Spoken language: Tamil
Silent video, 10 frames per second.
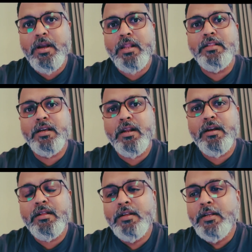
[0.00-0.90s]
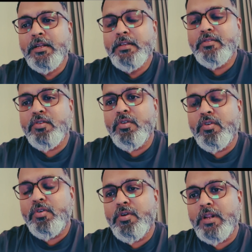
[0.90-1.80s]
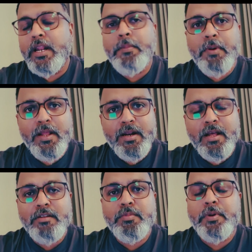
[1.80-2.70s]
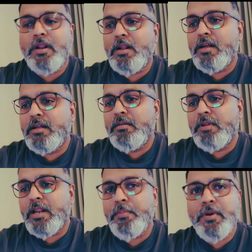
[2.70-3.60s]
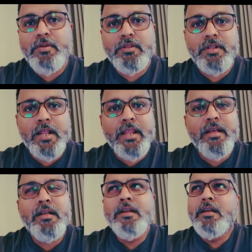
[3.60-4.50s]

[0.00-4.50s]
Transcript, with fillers: கலந்துக்கிறாங்க ஸோ நிறைய பிள்ளைங்க டான்ஸ் பண்ணுறாங்க நிறைய பேர் வந்து நிறைய